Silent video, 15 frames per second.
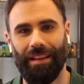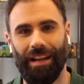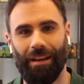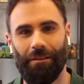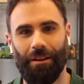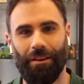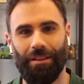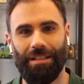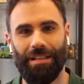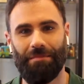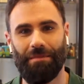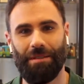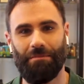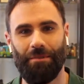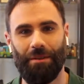Mi, recuerdo es el
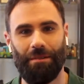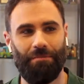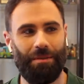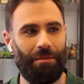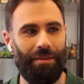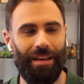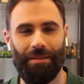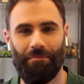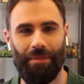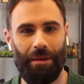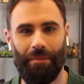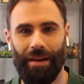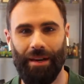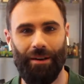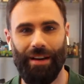mismo. El primer,
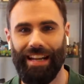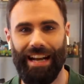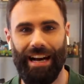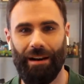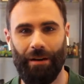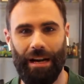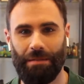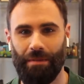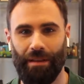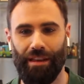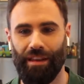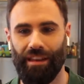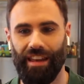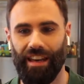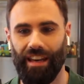primero era una
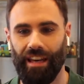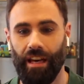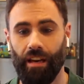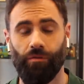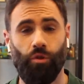especie de...